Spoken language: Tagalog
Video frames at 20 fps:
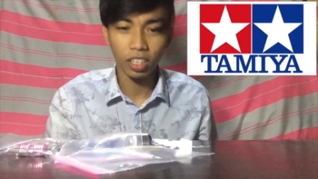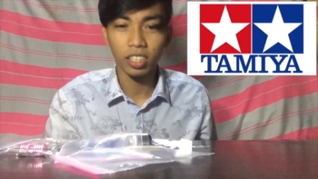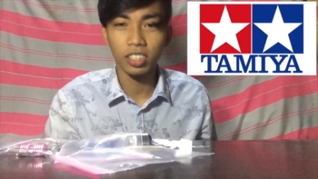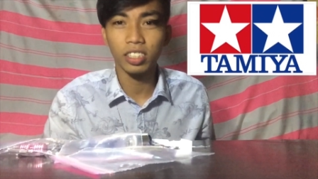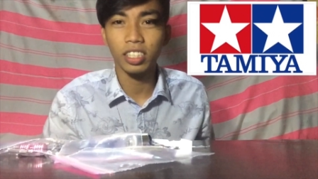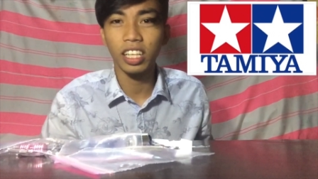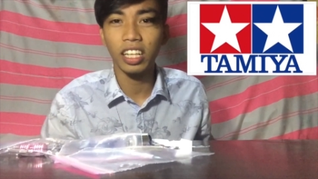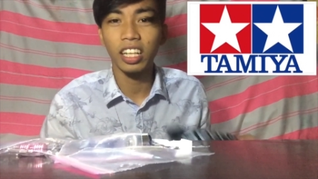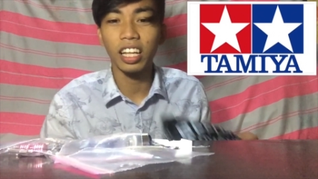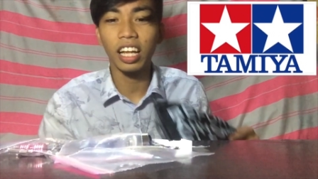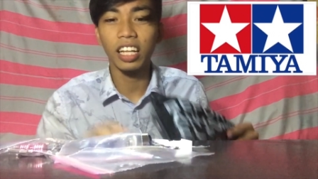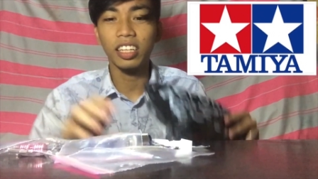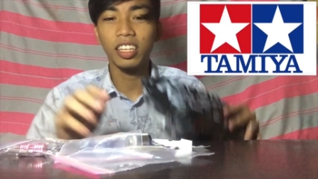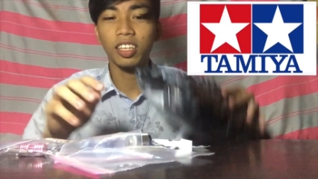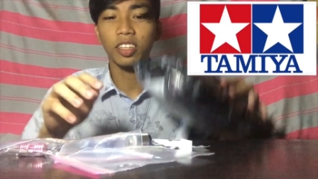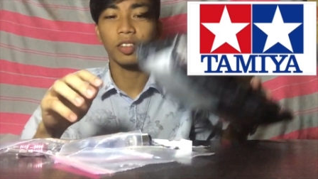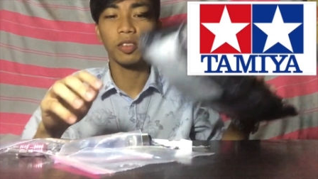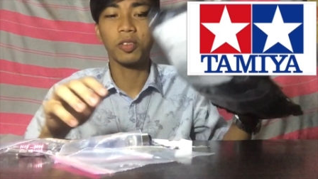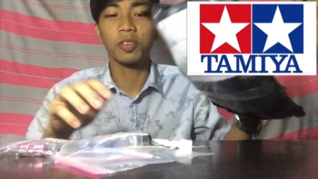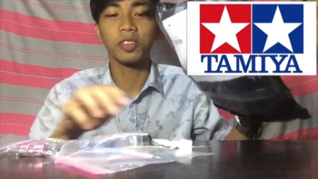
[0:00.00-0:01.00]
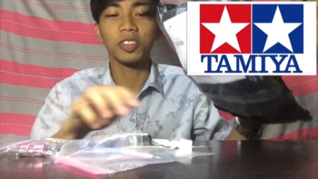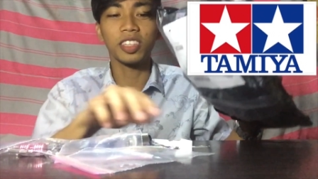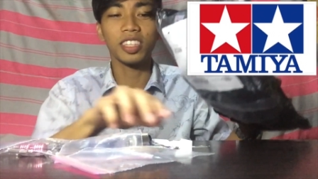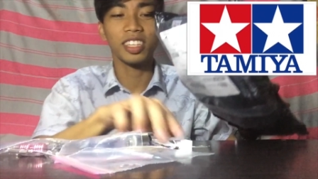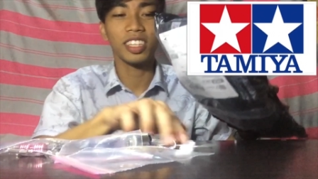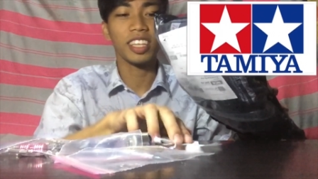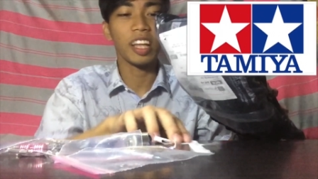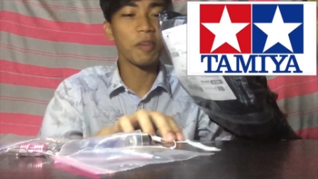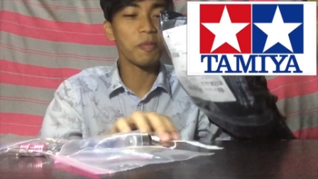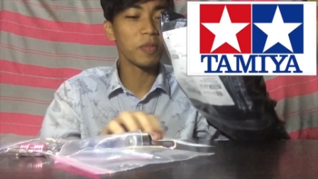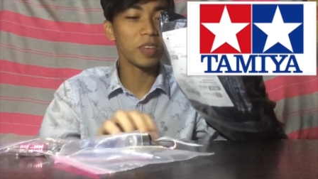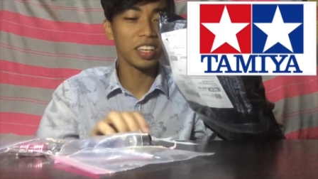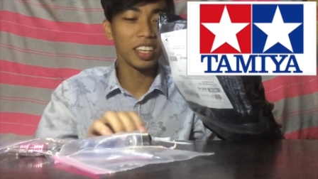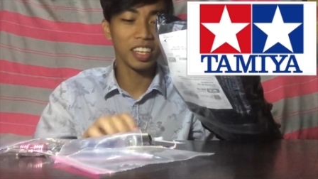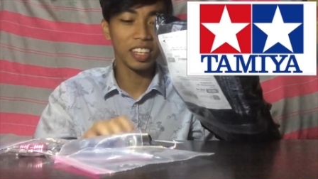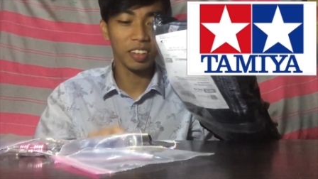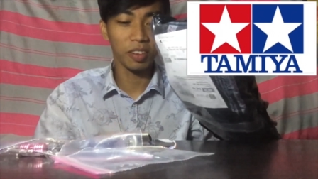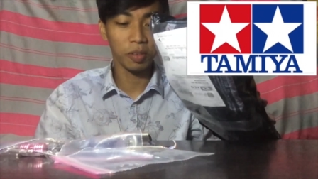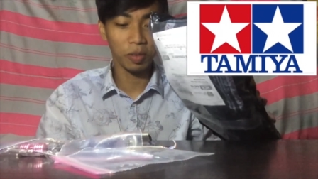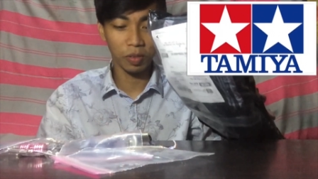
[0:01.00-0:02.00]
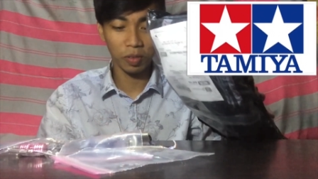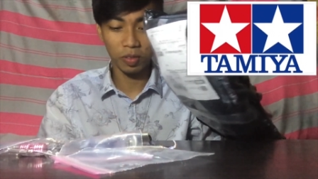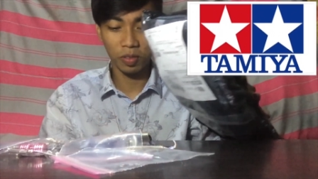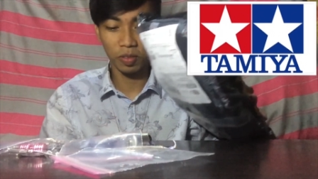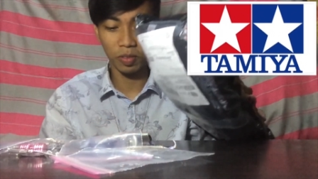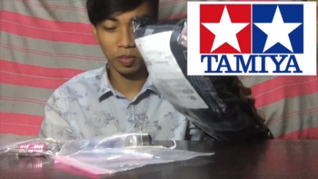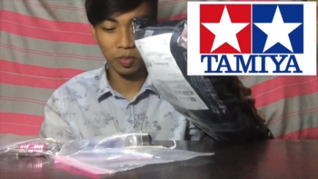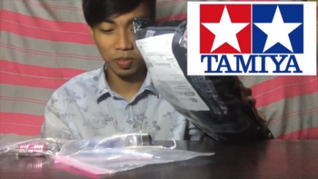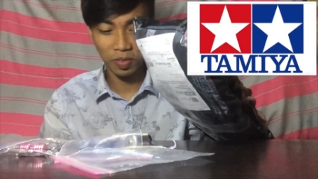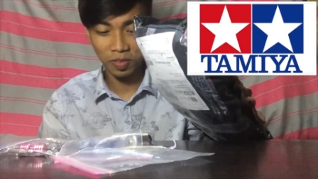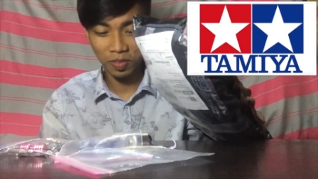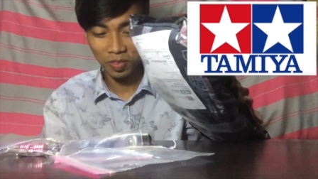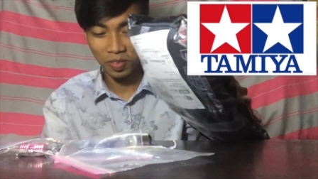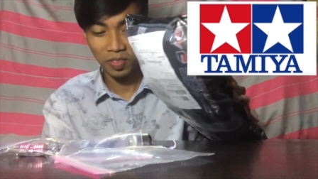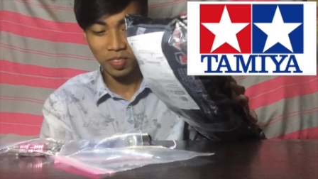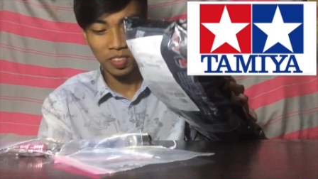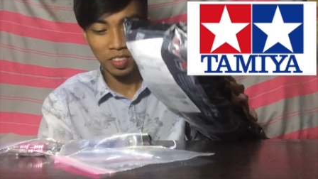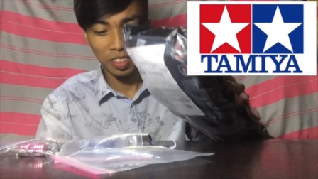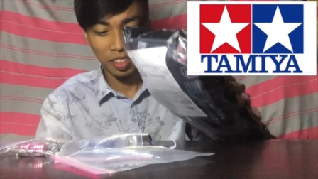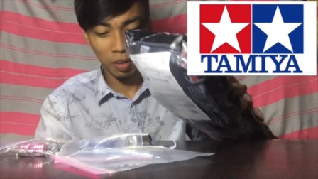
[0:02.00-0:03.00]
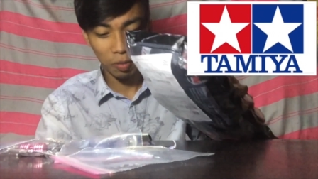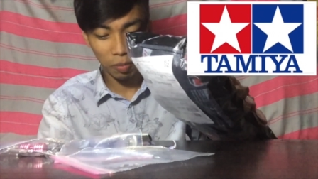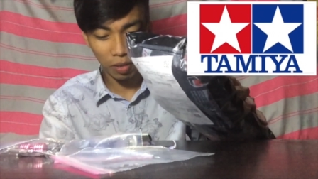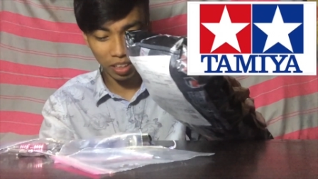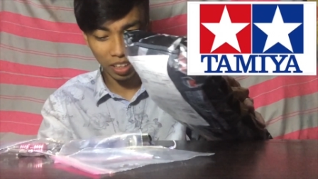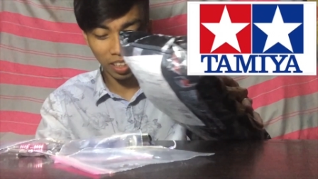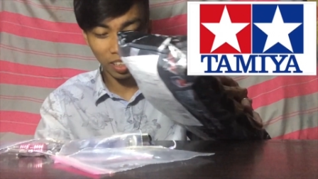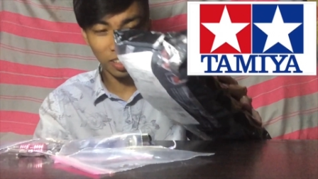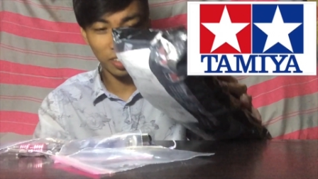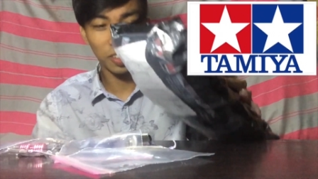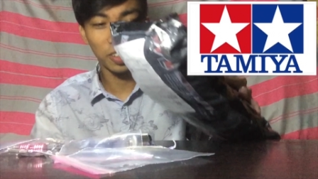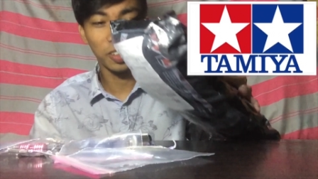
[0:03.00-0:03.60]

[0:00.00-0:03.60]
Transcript: Next na natin yung tamiya ng kapatid